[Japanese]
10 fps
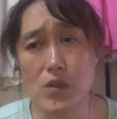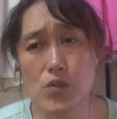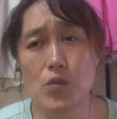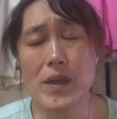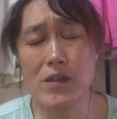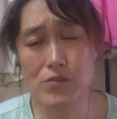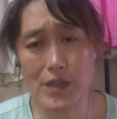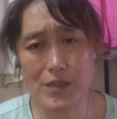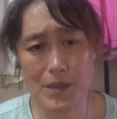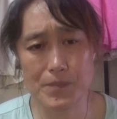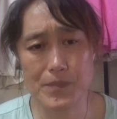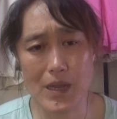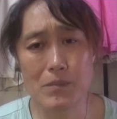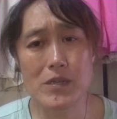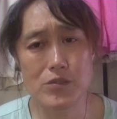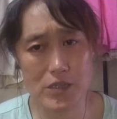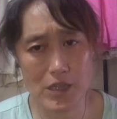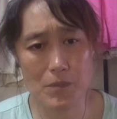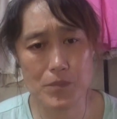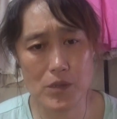飲めんくなんねん。甘すぎ
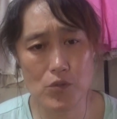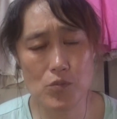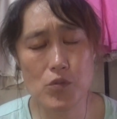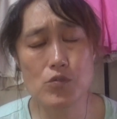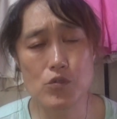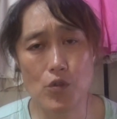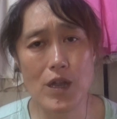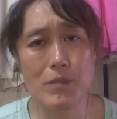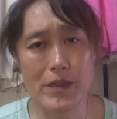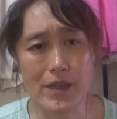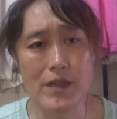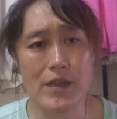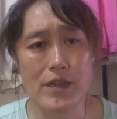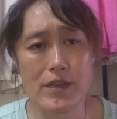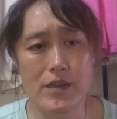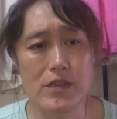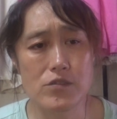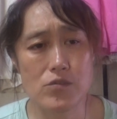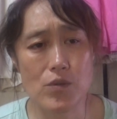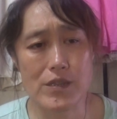て。特にドライバーね
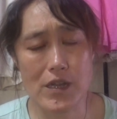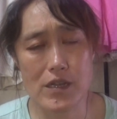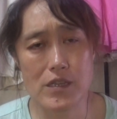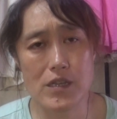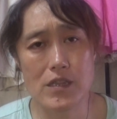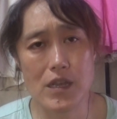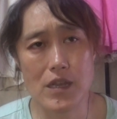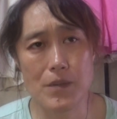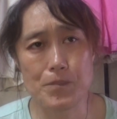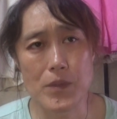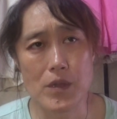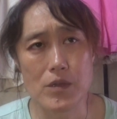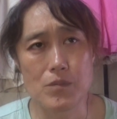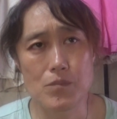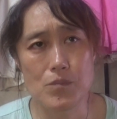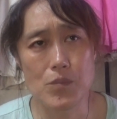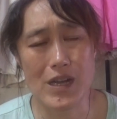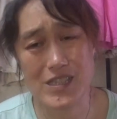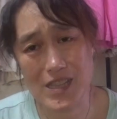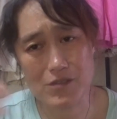レース終わって帰ってきてもう
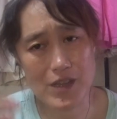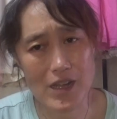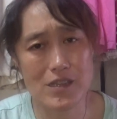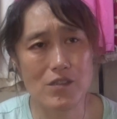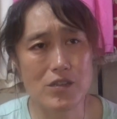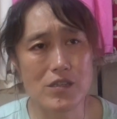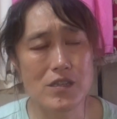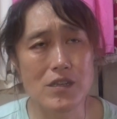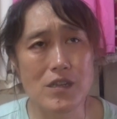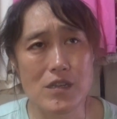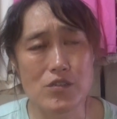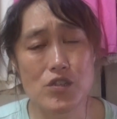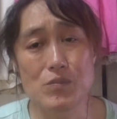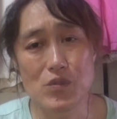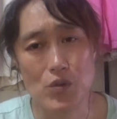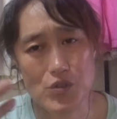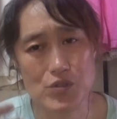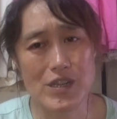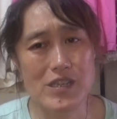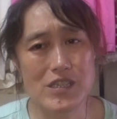汗だくで帰った時に水分補
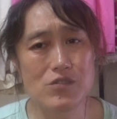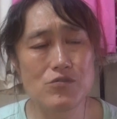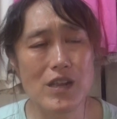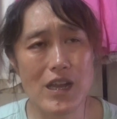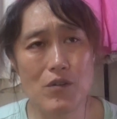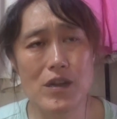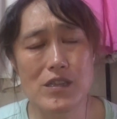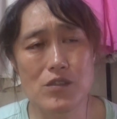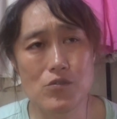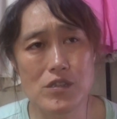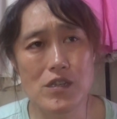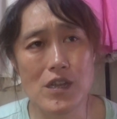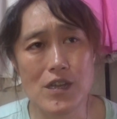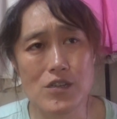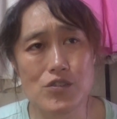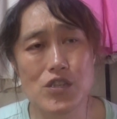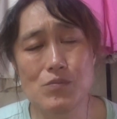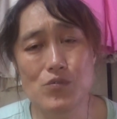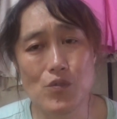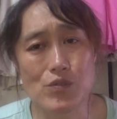給しがな死ぬぐらい乾いてんのに
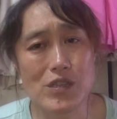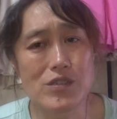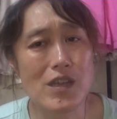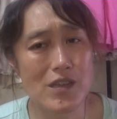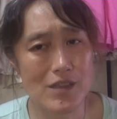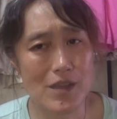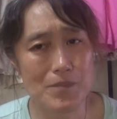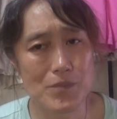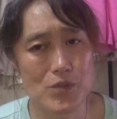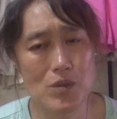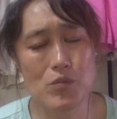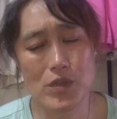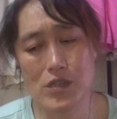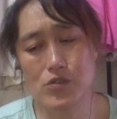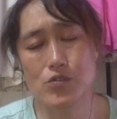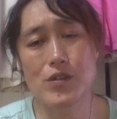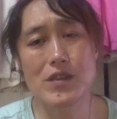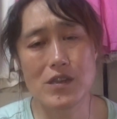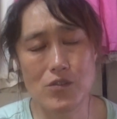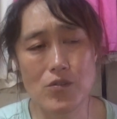水分を受け付けへんねんそれはもう熱中症や
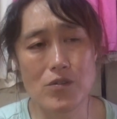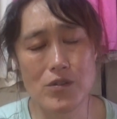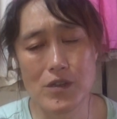ねんけど